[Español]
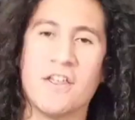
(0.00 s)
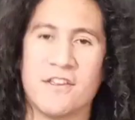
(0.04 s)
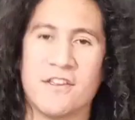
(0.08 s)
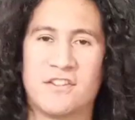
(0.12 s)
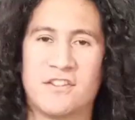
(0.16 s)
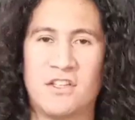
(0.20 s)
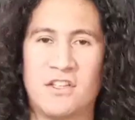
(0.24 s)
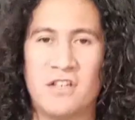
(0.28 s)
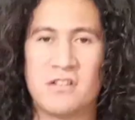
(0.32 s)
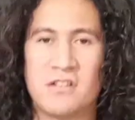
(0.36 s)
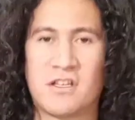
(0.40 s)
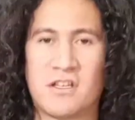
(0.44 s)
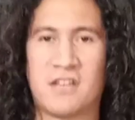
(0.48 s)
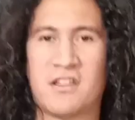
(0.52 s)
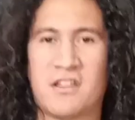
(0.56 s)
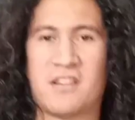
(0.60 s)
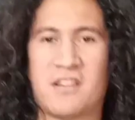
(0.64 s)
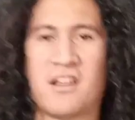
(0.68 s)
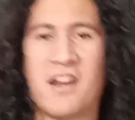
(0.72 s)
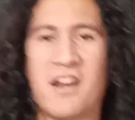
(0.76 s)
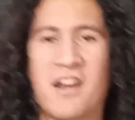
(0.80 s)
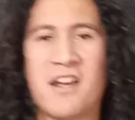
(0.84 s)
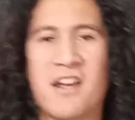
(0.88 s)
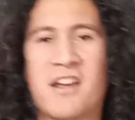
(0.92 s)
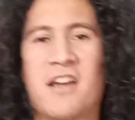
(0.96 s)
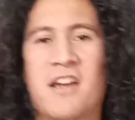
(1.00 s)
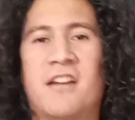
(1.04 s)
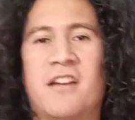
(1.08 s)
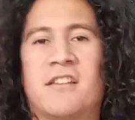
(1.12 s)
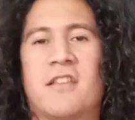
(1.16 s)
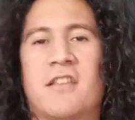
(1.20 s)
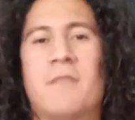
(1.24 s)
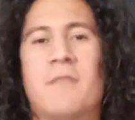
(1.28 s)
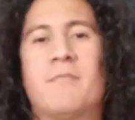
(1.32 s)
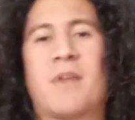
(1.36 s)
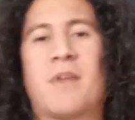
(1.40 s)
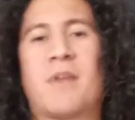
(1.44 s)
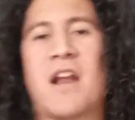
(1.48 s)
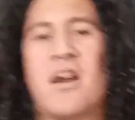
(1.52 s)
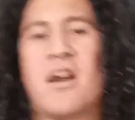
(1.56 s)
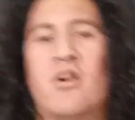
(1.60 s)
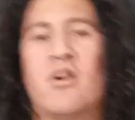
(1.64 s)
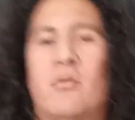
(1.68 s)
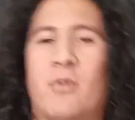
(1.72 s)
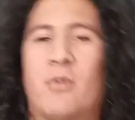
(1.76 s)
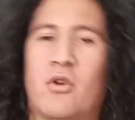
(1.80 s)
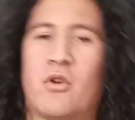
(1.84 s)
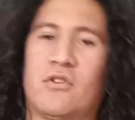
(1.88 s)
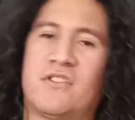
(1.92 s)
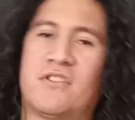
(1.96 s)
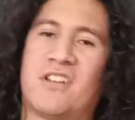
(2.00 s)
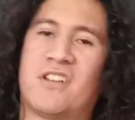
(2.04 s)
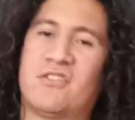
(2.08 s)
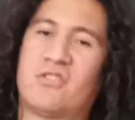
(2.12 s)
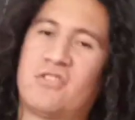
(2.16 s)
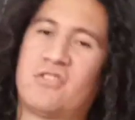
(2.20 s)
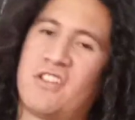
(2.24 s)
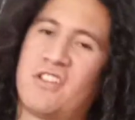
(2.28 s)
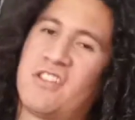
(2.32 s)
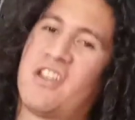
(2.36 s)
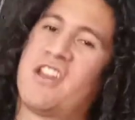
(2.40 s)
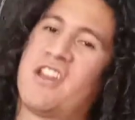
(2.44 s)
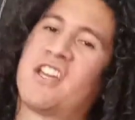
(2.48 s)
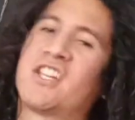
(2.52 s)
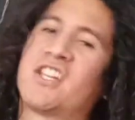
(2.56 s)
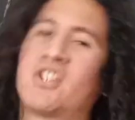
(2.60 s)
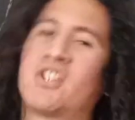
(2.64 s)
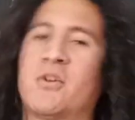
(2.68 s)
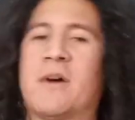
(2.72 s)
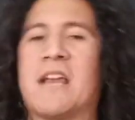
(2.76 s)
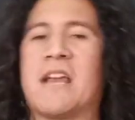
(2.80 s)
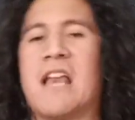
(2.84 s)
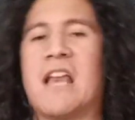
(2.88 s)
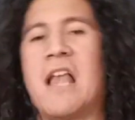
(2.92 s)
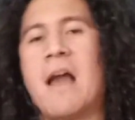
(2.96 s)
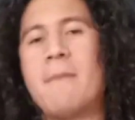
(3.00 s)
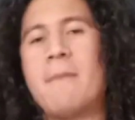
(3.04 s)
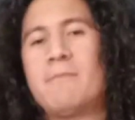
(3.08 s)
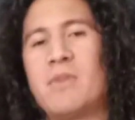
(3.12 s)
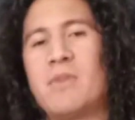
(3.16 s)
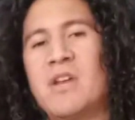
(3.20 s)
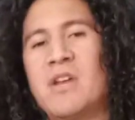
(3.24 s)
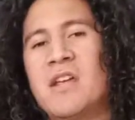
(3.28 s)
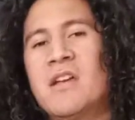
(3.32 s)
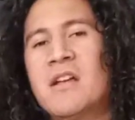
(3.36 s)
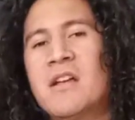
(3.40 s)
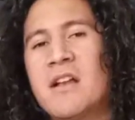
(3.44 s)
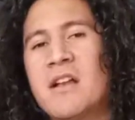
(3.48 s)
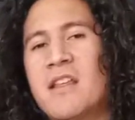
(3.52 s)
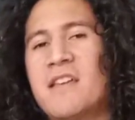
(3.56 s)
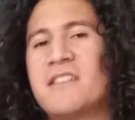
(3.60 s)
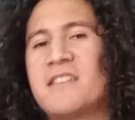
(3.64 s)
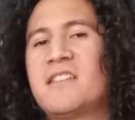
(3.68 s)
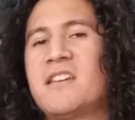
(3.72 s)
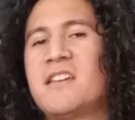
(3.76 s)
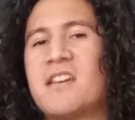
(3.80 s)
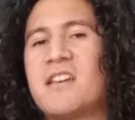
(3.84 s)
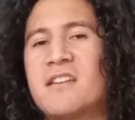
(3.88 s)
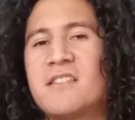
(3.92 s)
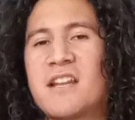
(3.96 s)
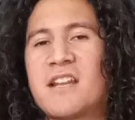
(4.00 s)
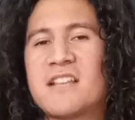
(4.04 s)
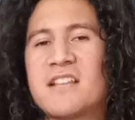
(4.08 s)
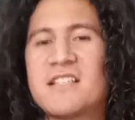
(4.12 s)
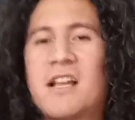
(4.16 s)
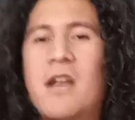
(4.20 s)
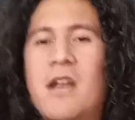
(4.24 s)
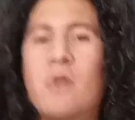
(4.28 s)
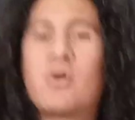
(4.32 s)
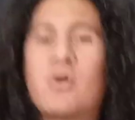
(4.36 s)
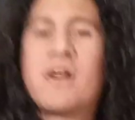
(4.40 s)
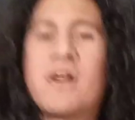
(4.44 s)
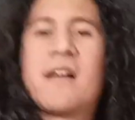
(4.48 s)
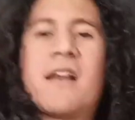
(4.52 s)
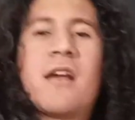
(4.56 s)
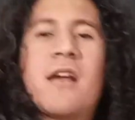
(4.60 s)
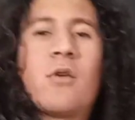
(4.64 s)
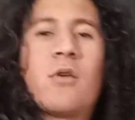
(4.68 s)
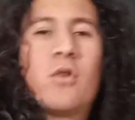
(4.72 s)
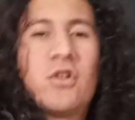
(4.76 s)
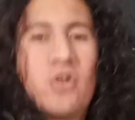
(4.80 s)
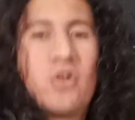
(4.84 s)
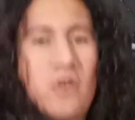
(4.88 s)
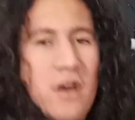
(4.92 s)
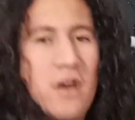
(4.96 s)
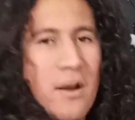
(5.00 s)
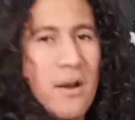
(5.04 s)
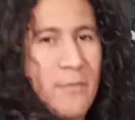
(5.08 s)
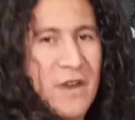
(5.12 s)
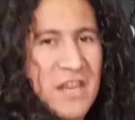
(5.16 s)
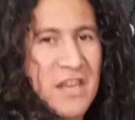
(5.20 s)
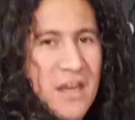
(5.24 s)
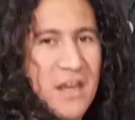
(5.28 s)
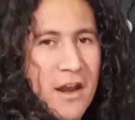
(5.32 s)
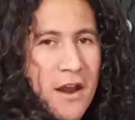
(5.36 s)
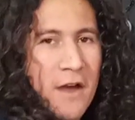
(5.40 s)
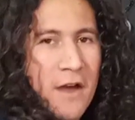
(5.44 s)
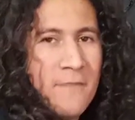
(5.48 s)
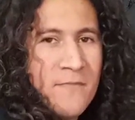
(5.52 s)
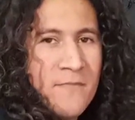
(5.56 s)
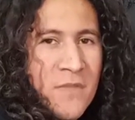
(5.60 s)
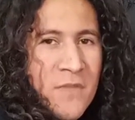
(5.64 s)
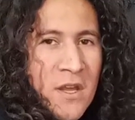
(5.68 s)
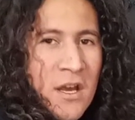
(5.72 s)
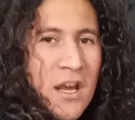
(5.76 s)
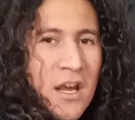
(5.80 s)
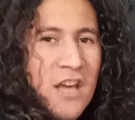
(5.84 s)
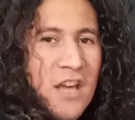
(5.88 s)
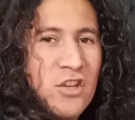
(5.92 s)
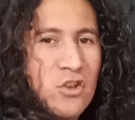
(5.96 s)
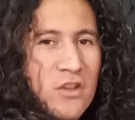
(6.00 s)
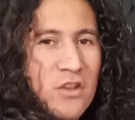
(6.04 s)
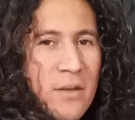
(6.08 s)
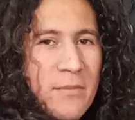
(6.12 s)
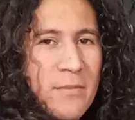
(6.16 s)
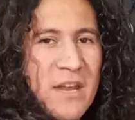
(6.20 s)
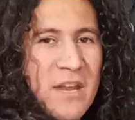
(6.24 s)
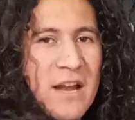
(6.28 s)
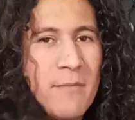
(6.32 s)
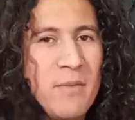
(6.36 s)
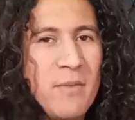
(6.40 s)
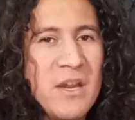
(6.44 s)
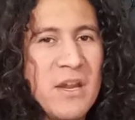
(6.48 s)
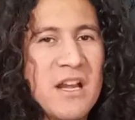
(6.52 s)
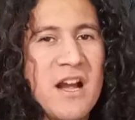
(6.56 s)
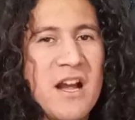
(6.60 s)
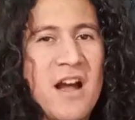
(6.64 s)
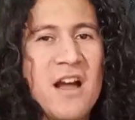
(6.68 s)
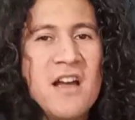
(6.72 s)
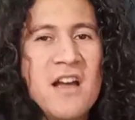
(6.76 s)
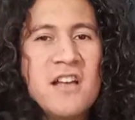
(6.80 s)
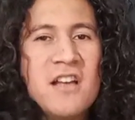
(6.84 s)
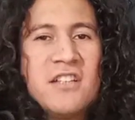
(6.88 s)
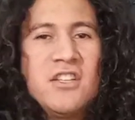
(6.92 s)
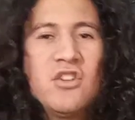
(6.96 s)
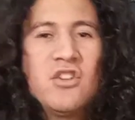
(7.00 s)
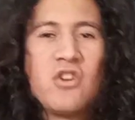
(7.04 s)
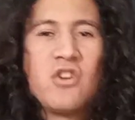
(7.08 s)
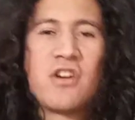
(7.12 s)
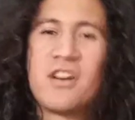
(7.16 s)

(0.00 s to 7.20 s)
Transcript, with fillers: decís que te tenés que ir temprano, por lo tanto te tenés que llevar el ampli. Le decís que entras a laburar a las 4 de la mañana. Esto también aplica si no